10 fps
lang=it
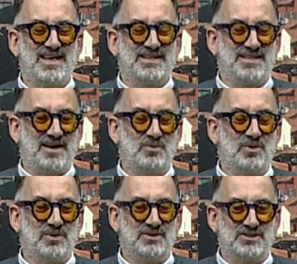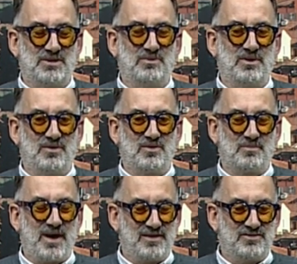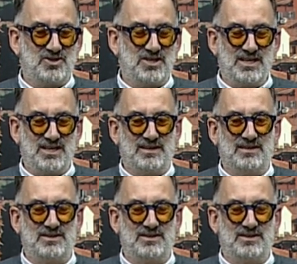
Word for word: siamo diciamo, ormai vicini,